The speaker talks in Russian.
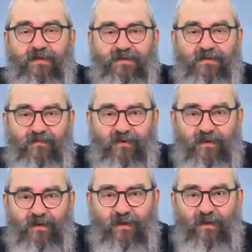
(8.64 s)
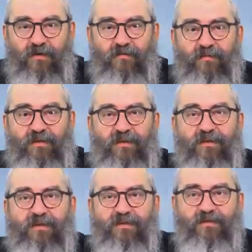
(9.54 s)
Сегодня
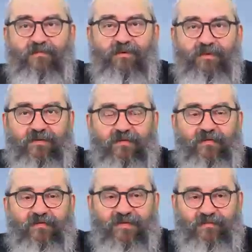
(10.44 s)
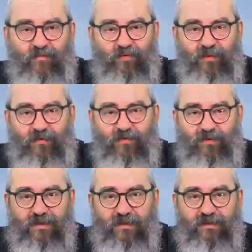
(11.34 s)
мы рассмотрим с вами восьмую главу
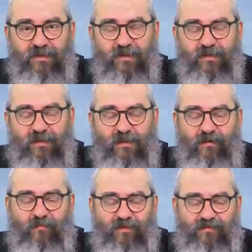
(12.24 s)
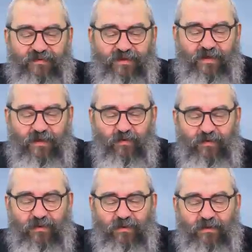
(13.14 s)
этой книги, подведя
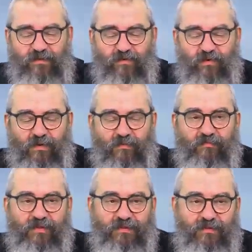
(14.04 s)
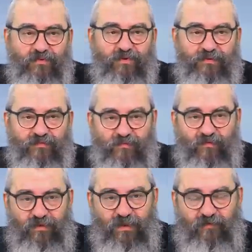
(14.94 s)
коротенький итог предыдущим
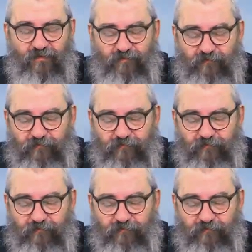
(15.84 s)
двум главам.